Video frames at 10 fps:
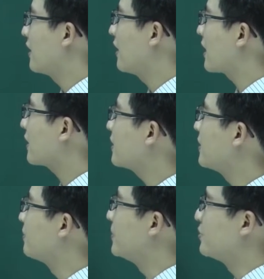là các
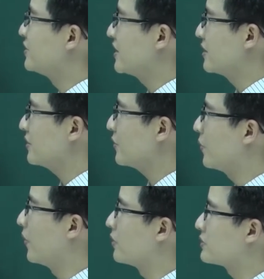điểm biểu diễn
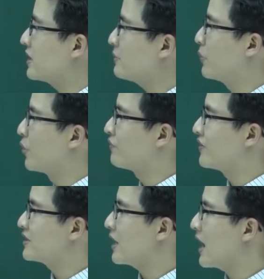của Z một
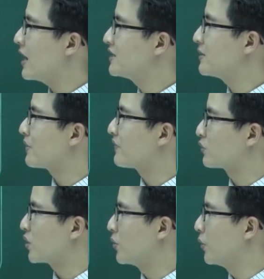và Z hai trên mặt
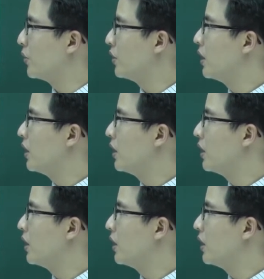phẳng tọa độ.